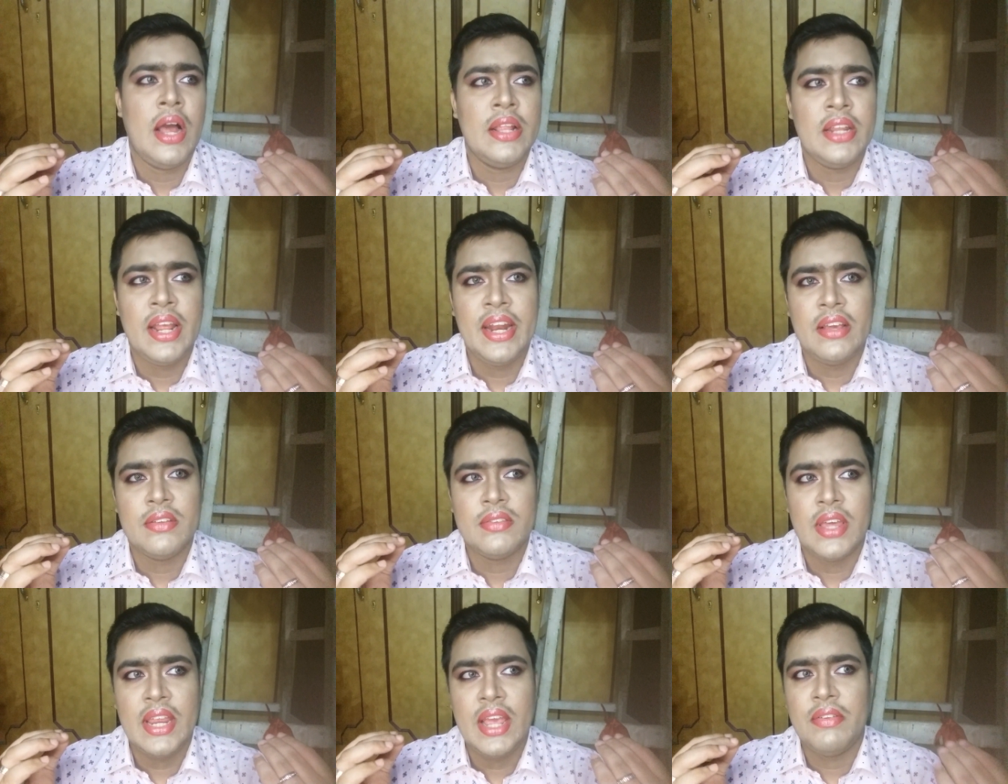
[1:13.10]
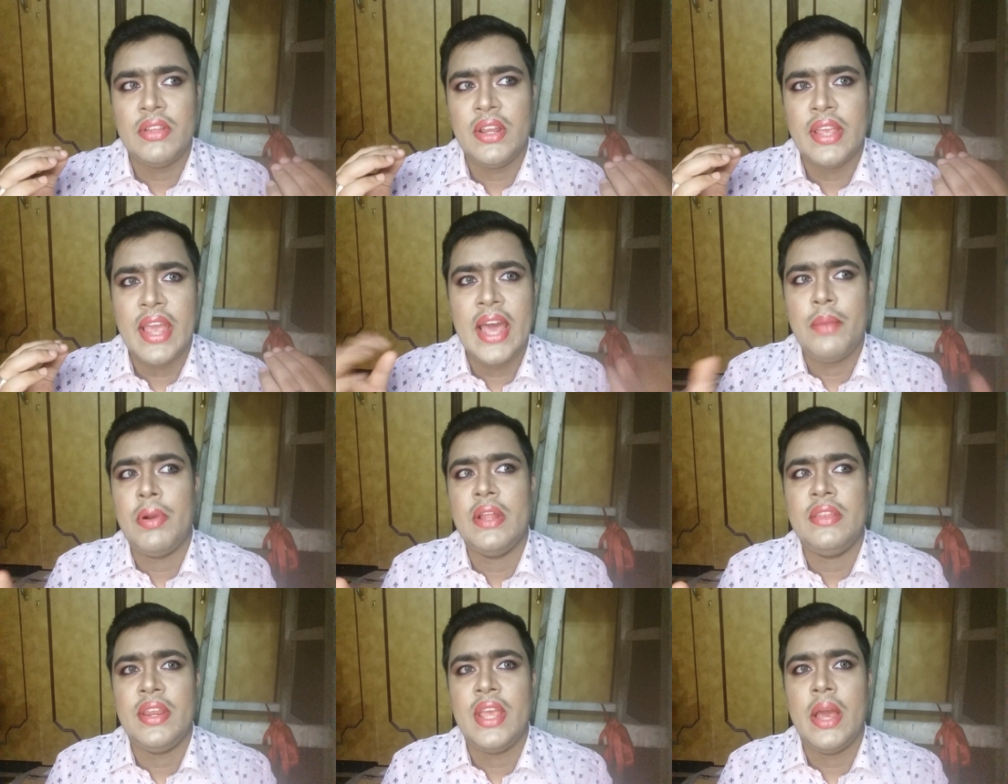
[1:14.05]
அதெல்லாம் எனக்கு சரியாக வந்துட்டு கேர்
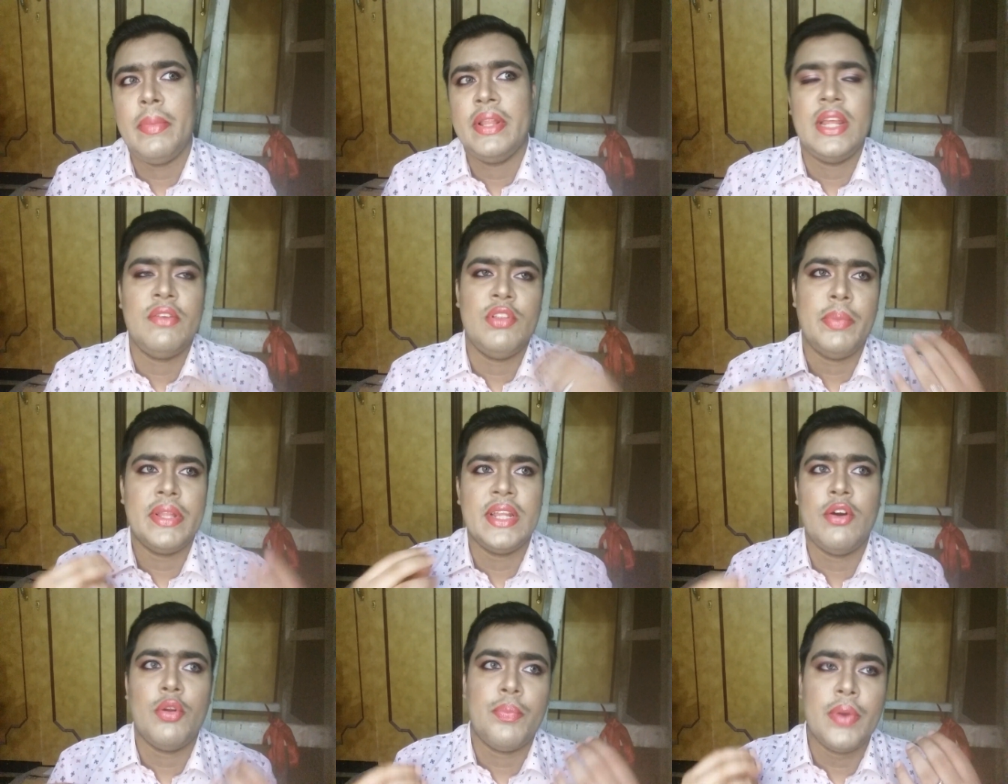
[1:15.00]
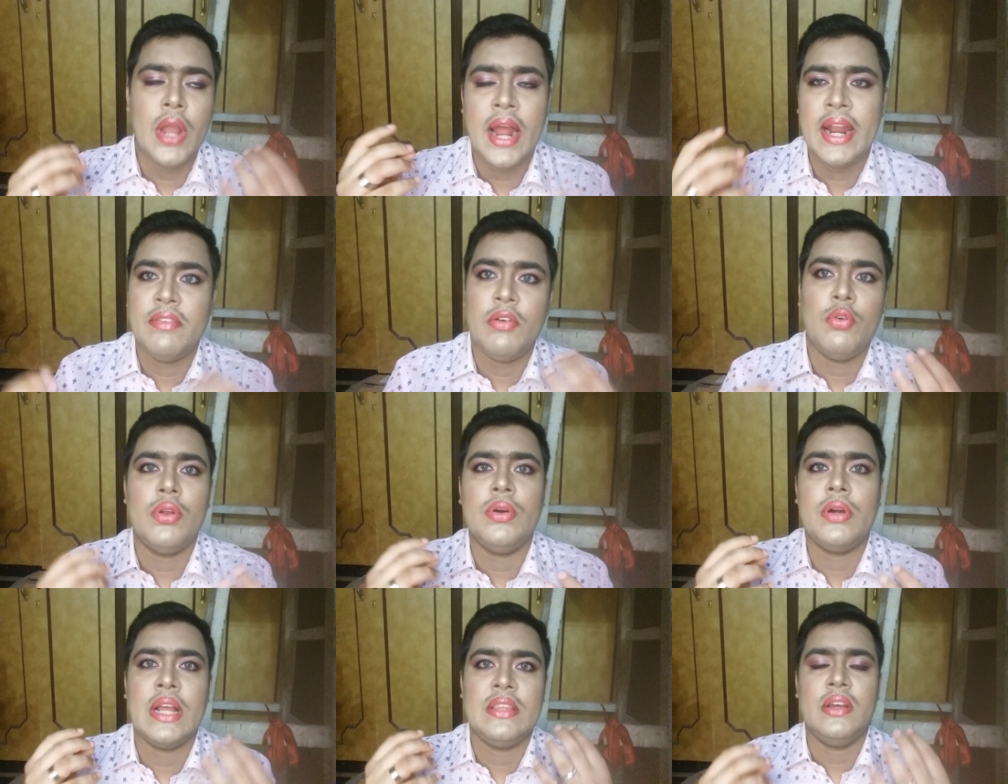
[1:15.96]
பண்ண தெரியாமல் தென் வந்து பார்த்திங்கன்னா ஒரு நானாக ஒரு
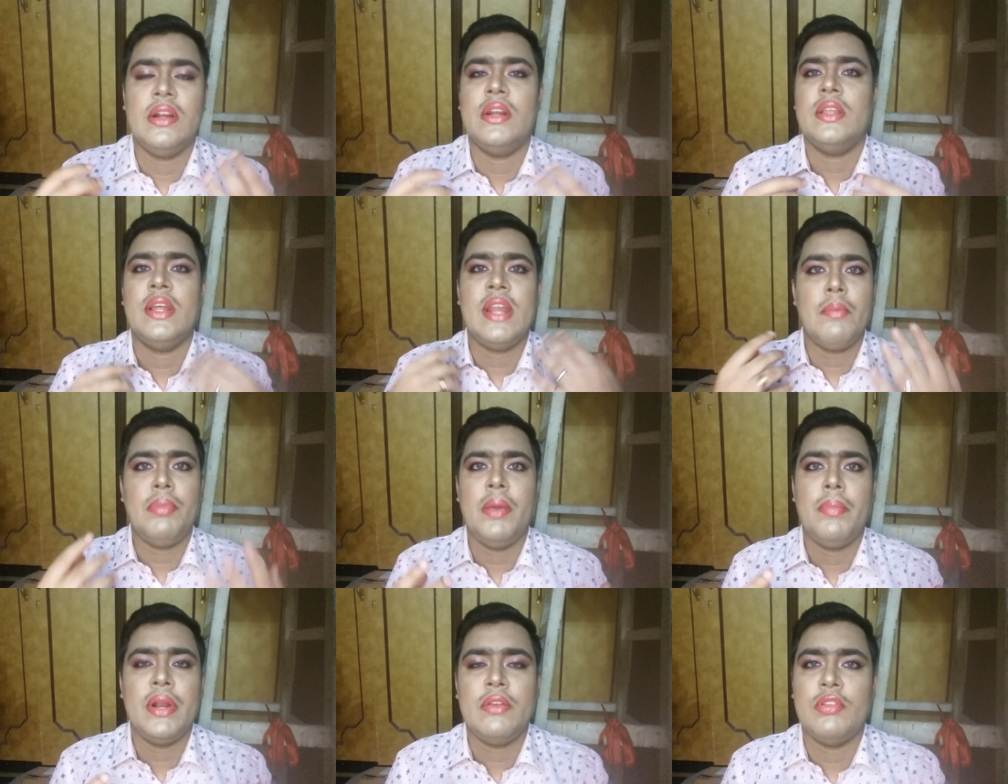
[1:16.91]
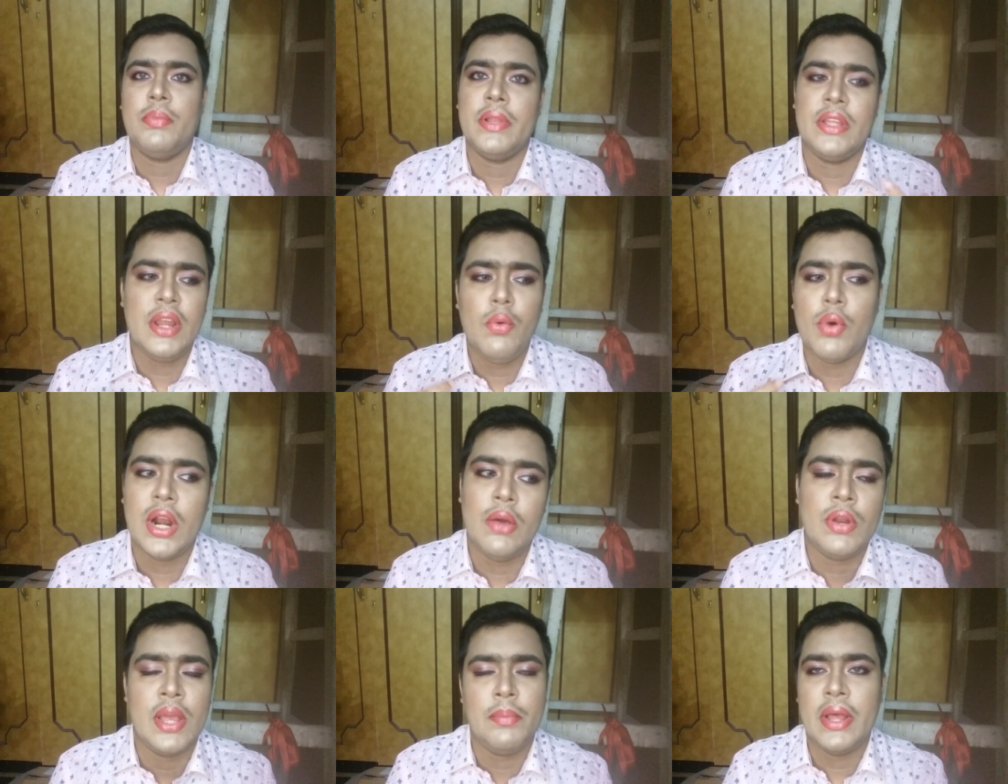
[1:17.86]
கற்றுக்கிட்டு தென் அப்ளை பண்ணிட்டு வந்து பார்த்திங்கன்னா
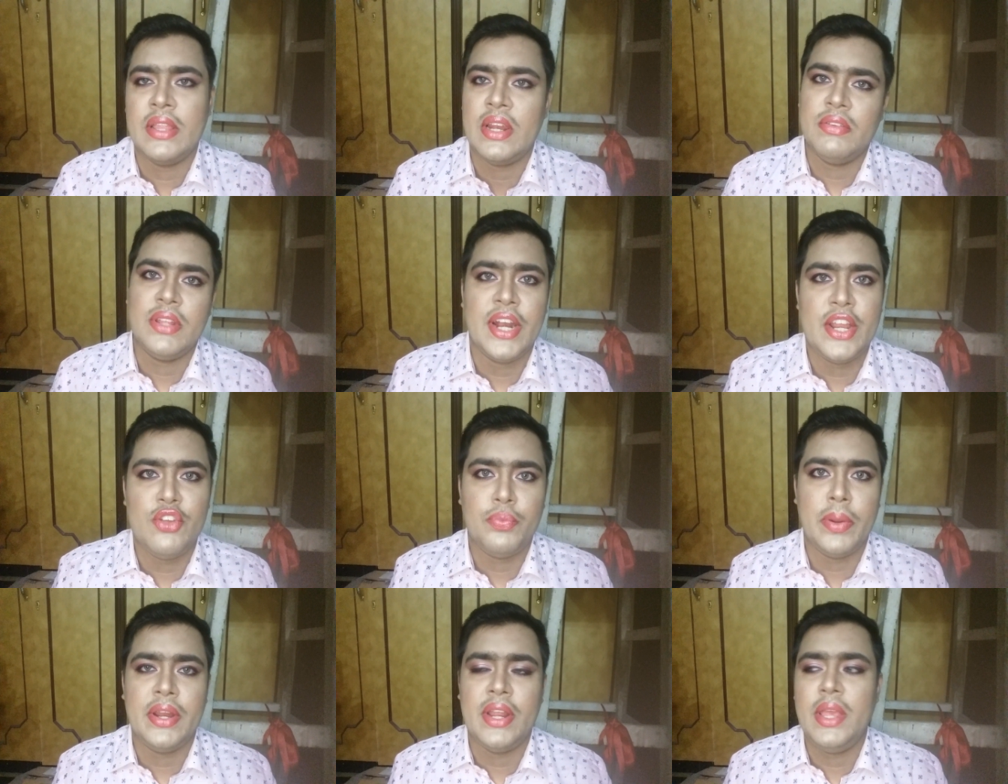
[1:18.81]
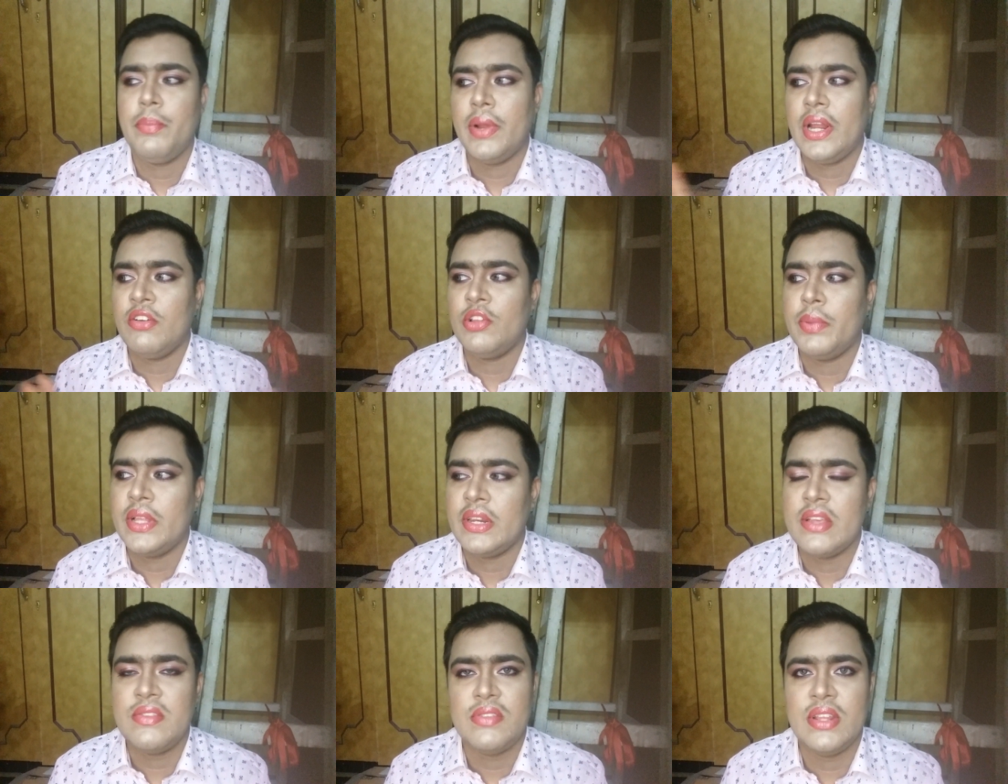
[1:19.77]
ஓரளவு நான் இப்போ அதெல்லாம் வந்து ரெடியூஸ் பண்ணிட்டேன் இப்போ எனக்கு வந்து
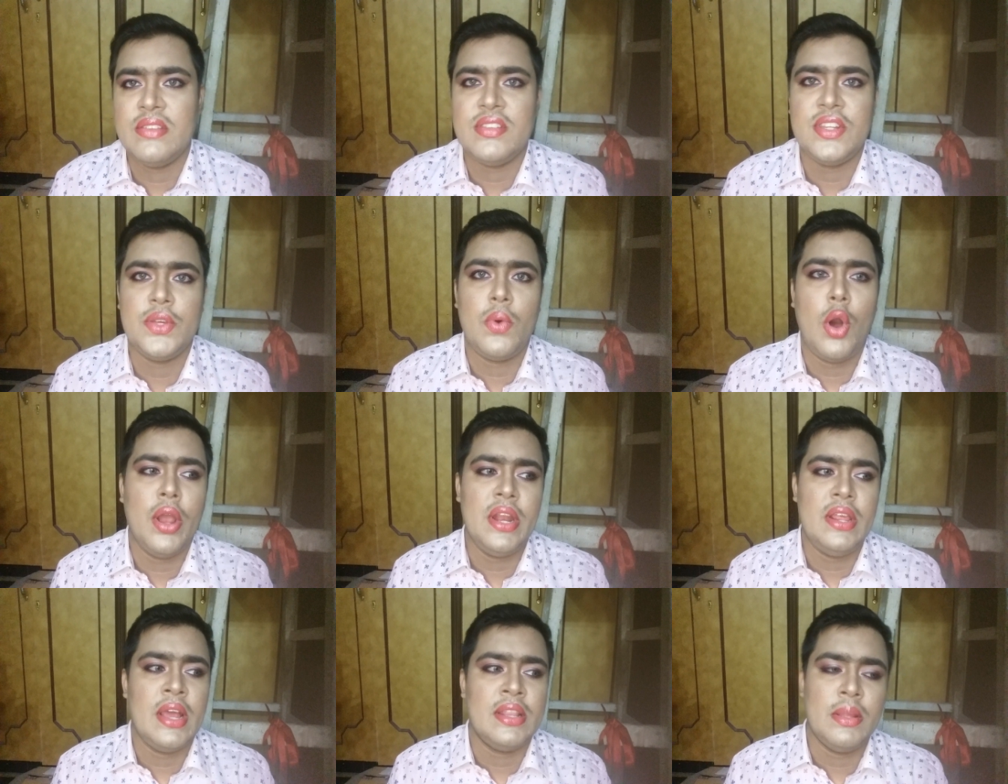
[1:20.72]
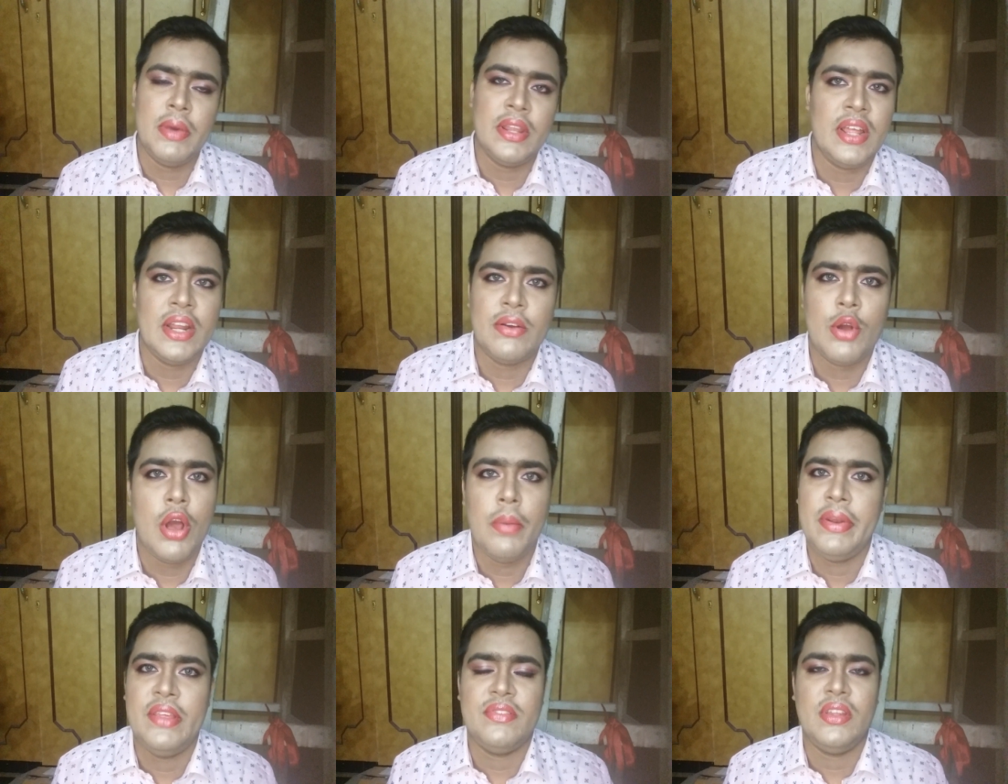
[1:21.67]
பார்த்திங்கன்னா சென்சிட்டிவ் ஆயிலி அந்த மாதிரி தான் எனக்கு
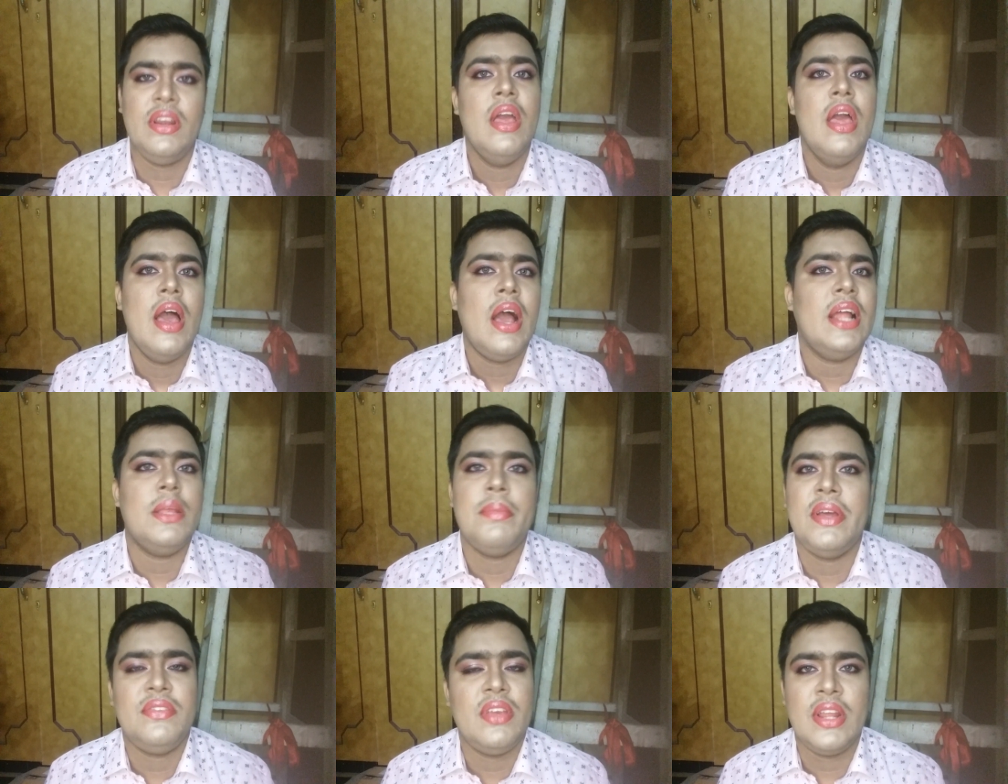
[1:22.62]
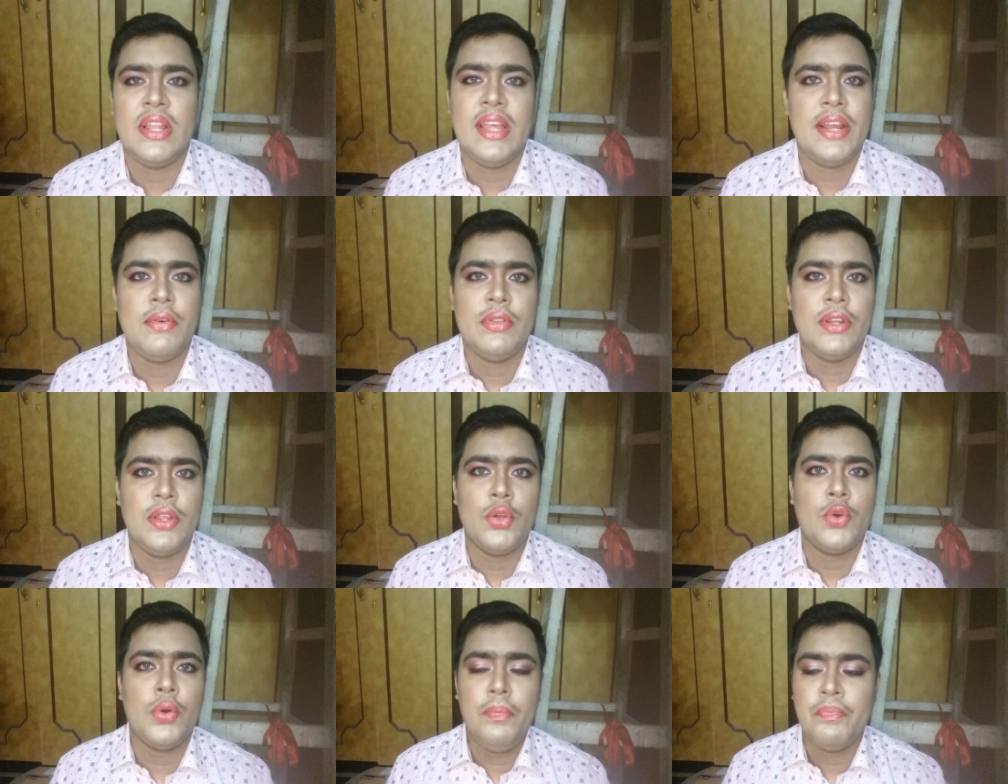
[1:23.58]
காம்பினேஷன் அந்த மாதிரி ஸ்கின்னாக தான் எனக்கு வந்துட்டு
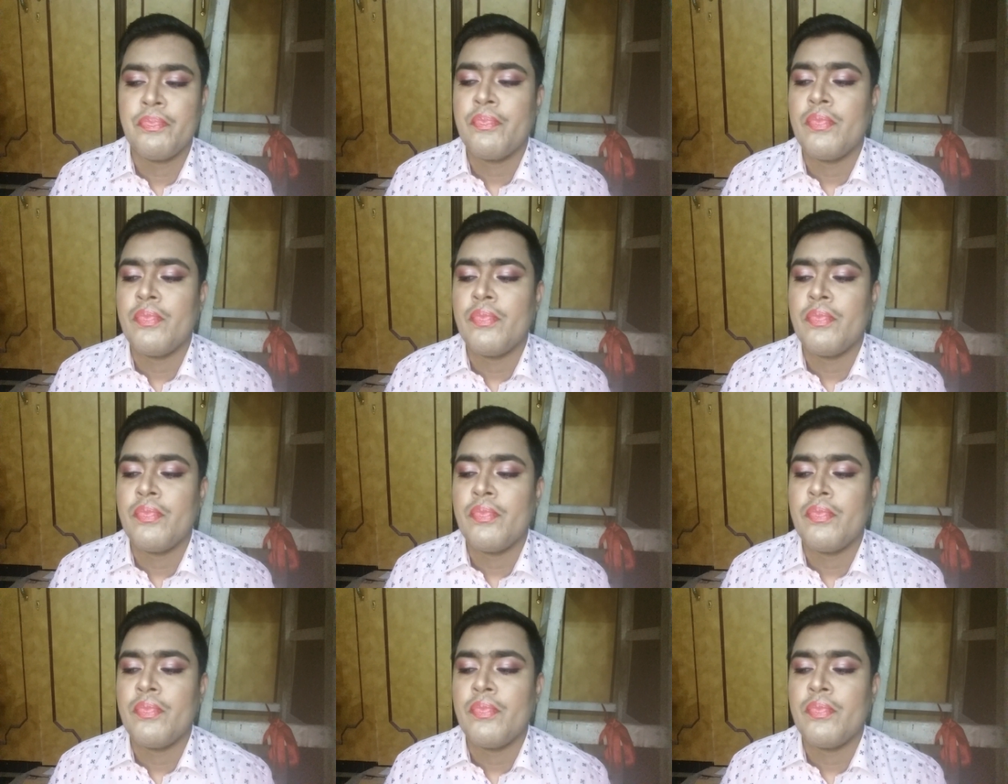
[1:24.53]
இருக்கும்